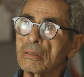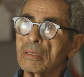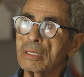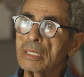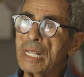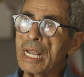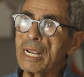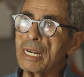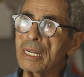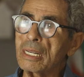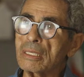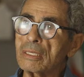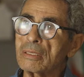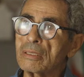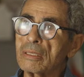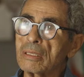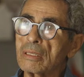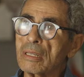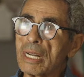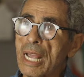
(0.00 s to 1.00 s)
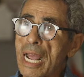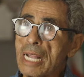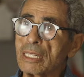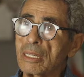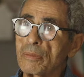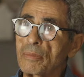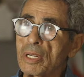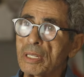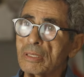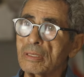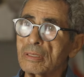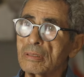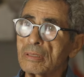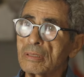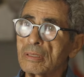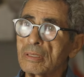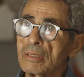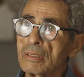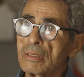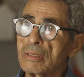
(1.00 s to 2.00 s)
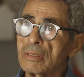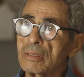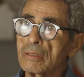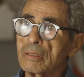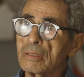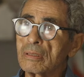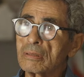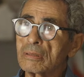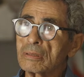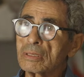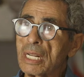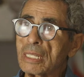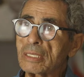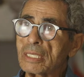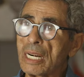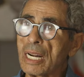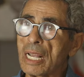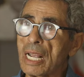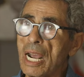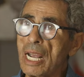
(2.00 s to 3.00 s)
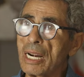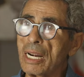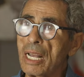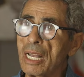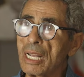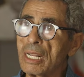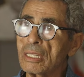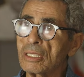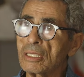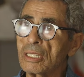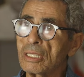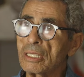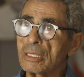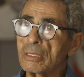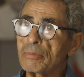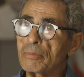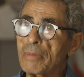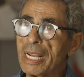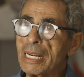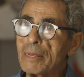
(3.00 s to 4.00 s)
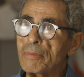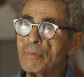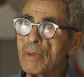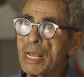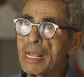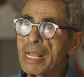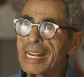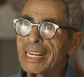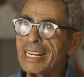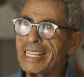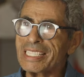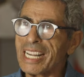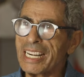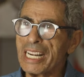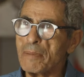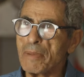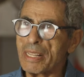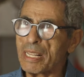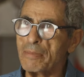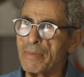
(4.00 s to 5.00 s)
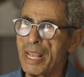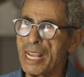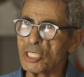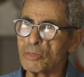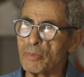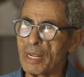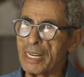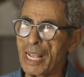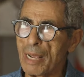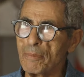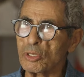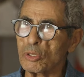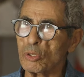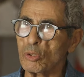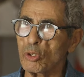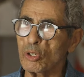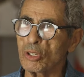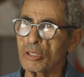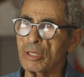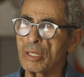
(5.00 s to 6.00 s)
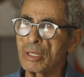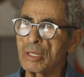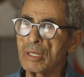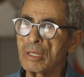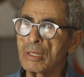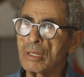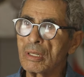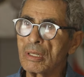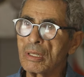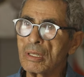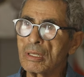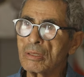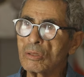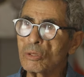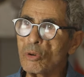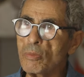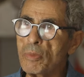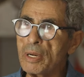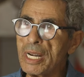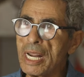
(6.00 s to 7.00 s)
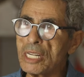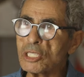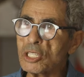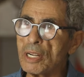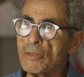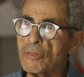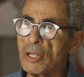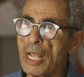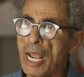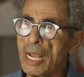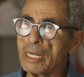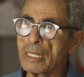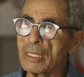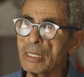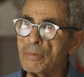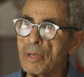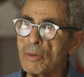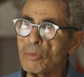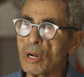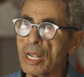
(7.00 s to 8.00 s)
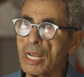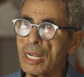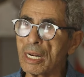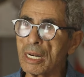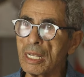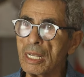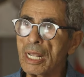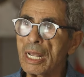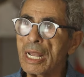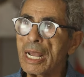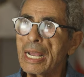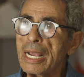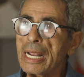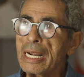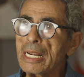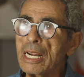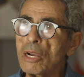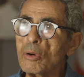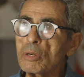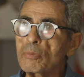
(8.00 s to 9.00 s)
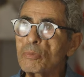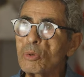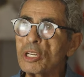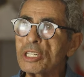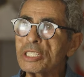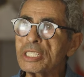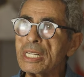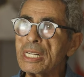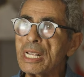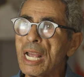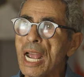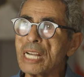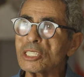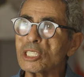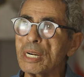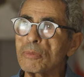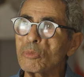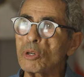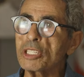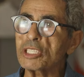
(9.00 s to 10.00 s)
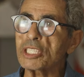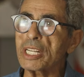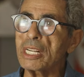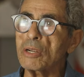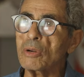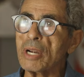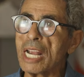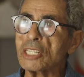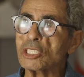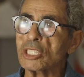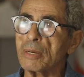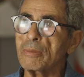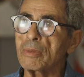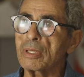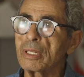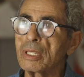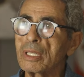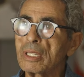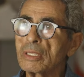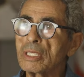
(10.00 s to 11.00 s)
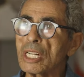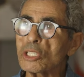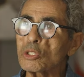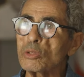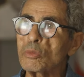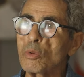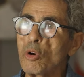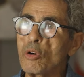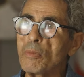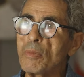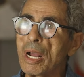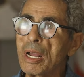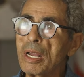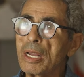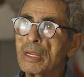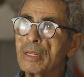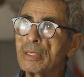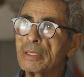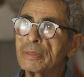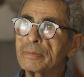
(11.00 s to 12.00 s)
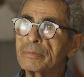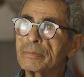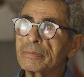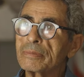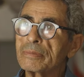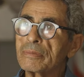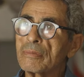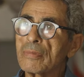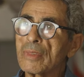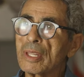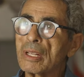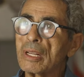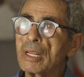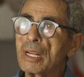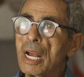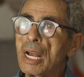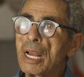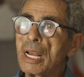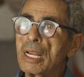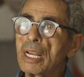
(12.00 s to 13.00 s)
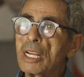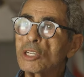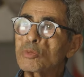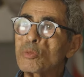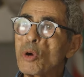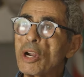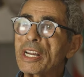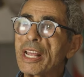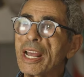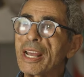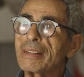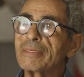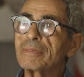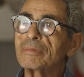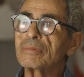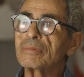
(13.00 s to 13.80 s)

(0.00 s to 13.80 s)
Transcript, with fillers: دخلت لقات البيت سالت على خالها معناها الانسانيه ما ثماش معناها حبيت نقول لك دوب بالله شاف حدث الباب الخارق الا والبوليسيه 10 بوليسيه ولا 10 ده شنو هما هجموا عليها